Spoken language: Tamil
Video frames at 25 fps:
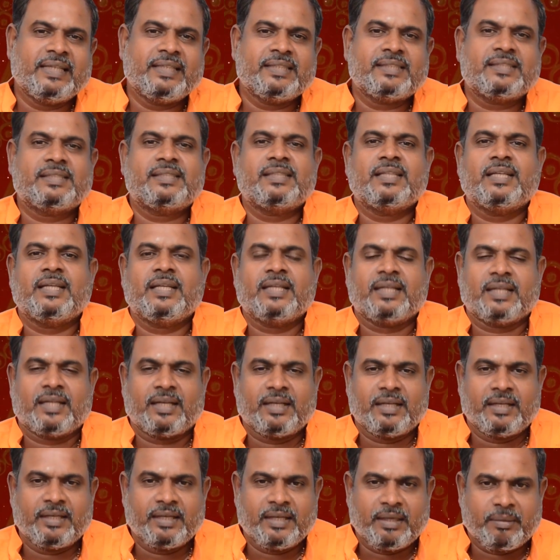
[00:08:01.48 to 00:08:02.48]
தேய்ச்சி
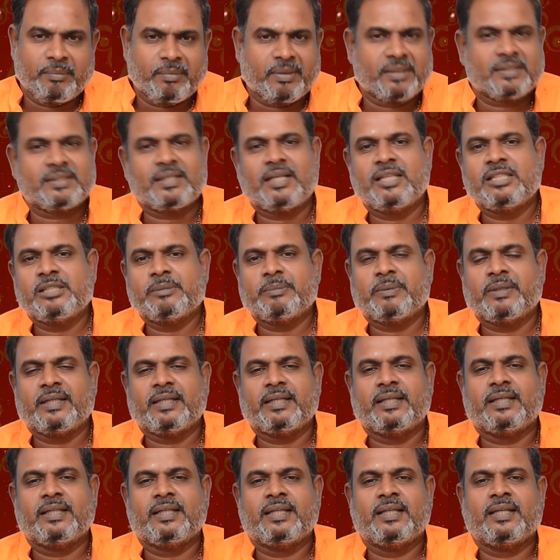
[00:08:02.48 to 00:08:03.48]
நல்லா மசாஜ்
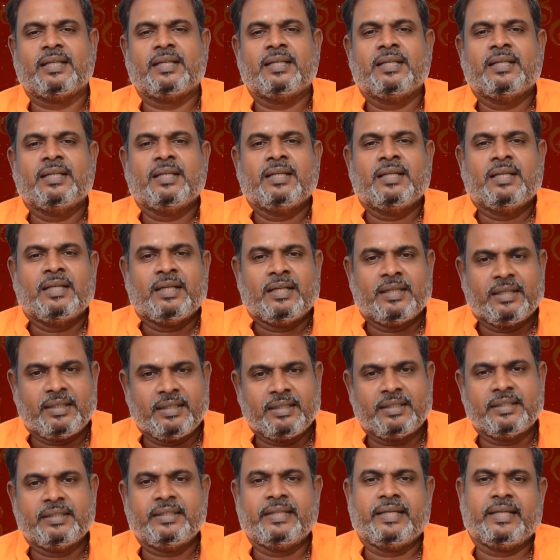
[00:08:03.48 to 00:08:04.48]
பண்ணிவிட்டு
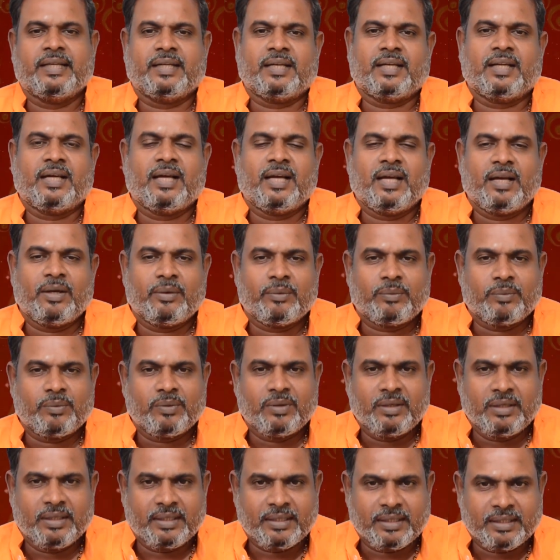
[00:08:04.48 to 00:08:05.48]
இருந்தீங்கன்னா
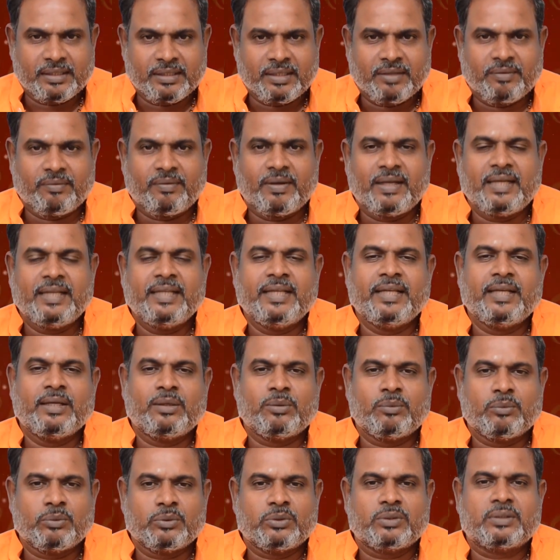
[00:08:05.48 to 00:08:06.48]
உங்களுக்கு அந்த வலி
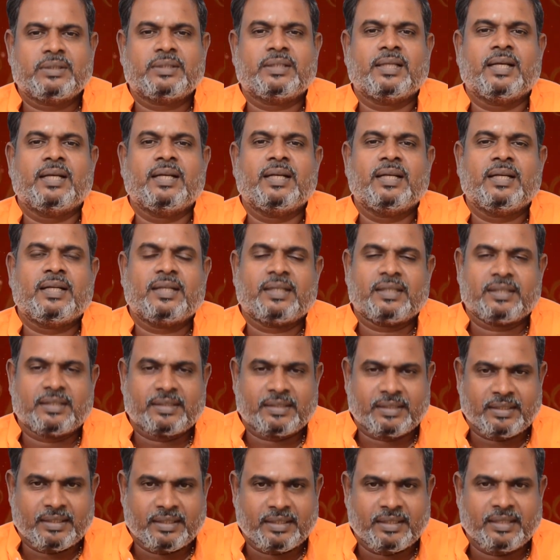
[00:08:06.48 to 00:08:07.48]
குத்தல்
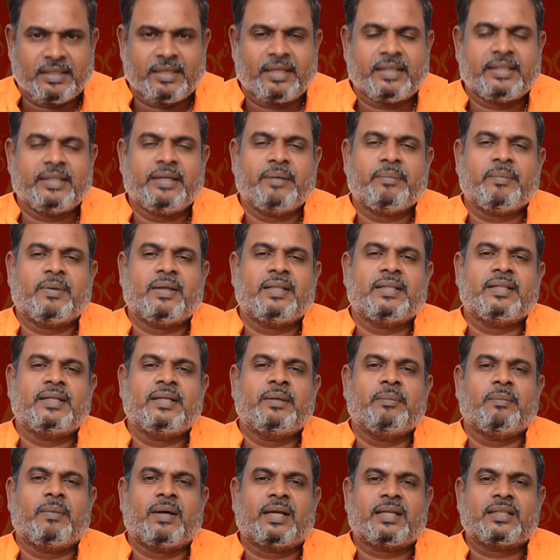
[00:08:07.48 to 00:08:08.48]
அதே மாதிரி
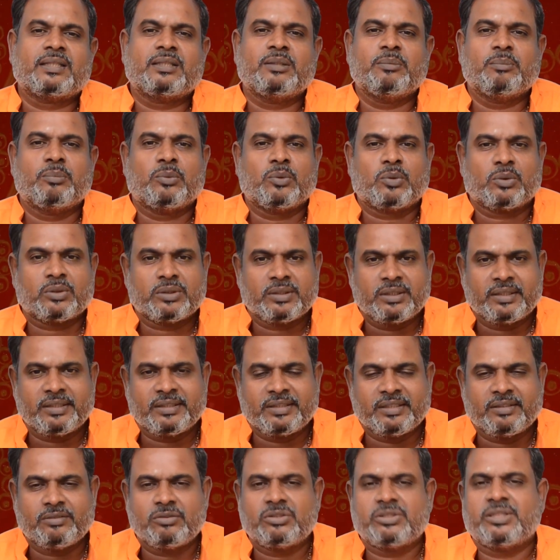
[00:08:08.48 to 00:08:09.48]
மரத்து போகிறது
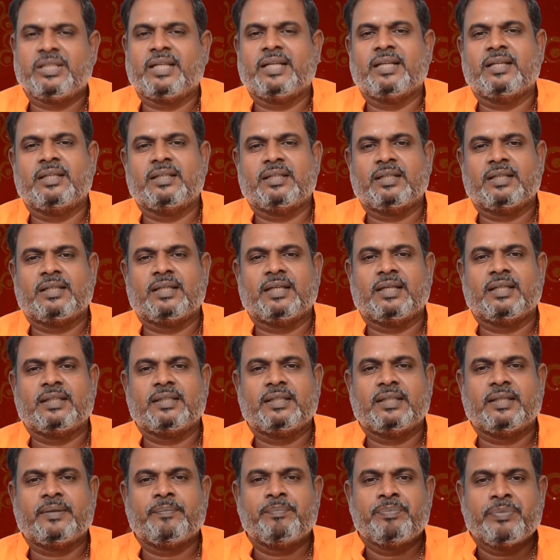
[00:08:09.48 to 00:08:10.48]
இந்த விஷயங்கள்
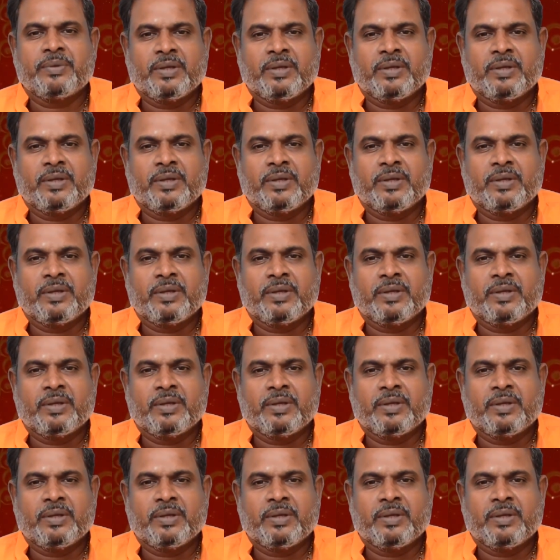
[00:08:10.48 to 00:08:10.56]
இருக்காது